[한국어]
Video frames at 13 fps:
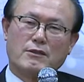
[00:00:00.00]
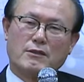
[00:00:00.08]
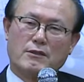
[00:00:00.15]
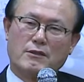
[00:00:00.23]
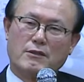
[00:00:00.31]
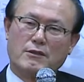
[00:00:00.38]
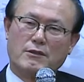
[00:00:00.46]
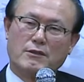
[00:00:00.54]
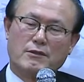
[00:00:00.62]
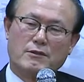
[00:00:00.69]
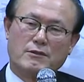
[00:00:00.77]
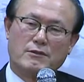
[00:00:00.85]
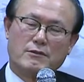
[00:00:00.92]
어,
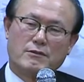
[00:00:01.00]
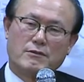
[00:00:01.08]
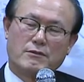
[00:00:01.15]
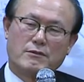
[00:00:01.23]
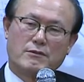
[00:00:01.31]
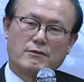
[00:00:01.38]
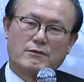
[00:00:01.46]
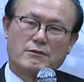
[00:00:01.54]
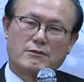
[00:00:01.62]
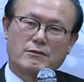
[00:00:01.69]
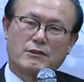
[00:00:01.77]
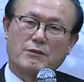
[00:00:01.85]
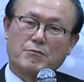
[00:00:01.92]

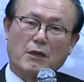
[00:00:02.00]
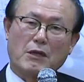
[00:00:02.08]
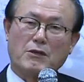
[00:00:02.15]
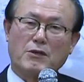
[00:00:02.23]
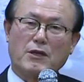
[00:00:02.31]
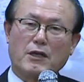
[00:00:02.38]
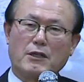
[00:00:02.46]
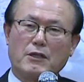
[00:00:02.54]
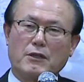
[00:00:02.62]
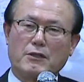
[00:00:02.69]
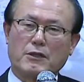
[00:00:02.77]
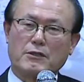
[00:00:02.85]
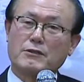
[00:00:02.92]
참 발견하게
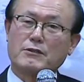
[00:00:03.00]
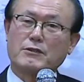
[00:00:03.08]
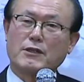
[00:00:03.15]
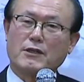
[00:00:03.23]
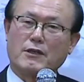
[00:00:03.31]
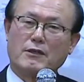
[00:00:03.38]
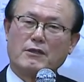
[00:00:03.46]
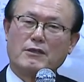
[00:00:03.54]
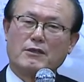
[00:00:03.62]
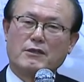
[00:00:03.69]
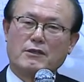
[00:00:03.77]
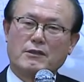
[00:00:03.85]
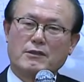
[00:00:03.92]
될 때 그렇게
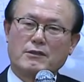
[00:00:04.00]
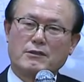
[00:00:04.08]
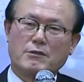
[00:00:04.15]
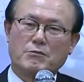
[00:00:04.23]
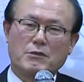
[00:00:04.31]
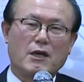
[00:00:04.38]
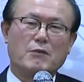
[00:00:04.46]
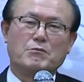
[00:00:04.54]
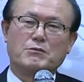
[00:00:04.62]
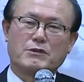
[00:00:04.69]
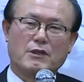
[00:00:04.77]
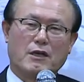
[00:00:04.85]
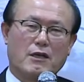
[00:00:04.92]
참
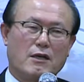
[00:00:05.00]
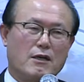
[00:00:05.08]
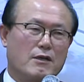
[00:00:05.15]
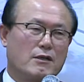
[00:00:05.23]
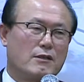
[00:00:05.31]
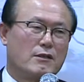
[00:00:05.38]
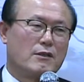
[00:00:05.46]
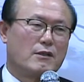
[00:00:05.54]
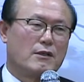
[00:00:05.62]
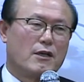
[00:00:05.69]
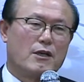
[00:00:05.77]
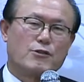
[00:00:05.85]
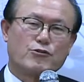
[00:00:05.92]

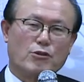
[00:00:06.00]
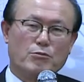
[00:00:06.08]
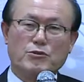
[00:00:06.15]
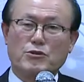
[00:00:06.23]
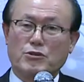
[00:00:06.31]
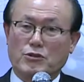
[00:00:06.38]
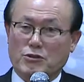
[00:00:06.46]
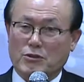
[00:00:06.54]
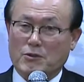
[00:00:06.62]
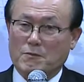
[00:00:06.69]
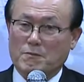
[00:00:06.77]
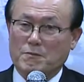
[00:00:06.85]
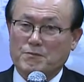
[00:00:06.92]
감사할 수 없는 거죠.
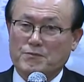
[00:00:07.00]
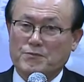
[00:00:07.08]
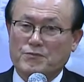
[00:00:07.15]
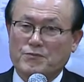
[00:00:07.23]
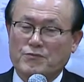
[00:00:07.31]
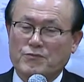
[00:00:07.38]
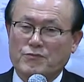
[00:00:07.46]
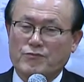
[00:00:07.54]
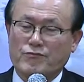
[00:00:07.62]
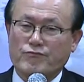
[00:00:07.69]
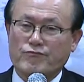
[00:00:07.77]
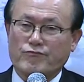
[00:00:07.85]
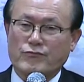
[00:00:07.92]

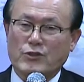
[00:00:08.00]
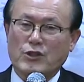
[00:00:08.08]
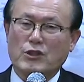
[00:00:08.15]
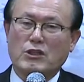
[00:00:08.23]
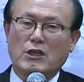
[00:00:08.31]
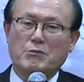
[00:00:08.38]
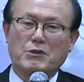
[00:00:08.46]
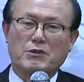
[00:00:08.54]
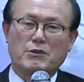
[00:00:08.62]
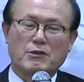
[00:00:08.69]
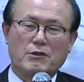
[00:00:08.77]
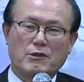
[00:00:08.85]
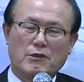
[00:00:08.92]
음,
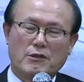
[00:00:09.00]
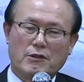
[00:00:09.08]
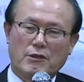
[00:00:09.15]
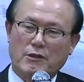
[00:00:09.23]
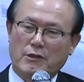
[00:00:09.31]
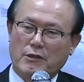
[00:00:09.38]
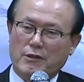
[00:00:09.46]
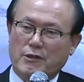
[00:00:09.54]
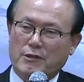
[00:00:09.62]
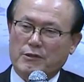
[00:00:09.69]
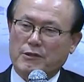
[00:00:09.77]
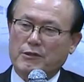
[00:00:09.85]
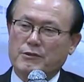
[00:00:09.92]
그렇다면
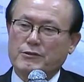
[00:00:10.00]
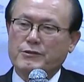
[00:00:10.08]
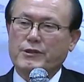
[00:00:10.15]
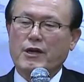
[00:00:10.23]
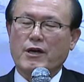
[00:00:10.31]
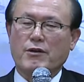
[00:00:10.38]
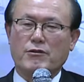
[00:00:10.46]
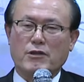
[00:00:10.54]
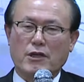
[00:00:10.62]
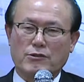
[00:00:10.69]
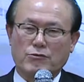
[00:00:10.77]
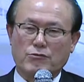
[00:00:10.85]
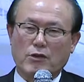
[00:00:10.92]
에, 그런 생각을
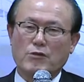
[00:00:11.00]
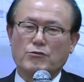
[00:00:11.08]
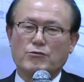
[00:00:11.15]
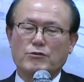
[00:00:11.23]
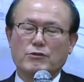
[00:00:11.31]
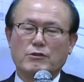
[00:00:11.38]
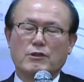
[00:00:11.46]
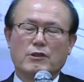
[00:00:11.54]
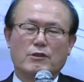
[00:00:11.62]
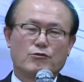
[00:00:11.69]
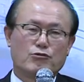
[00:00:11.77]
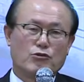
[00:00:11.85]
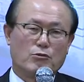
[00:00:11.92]
가지고 하루를
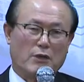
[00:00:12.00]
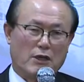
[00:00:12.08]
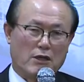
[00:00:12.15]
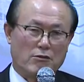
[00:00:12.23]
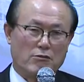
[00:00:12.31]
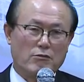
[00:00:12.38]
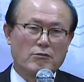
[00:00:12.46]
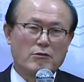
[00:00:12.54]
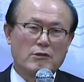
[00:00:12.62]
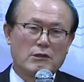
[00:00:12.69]
출발하고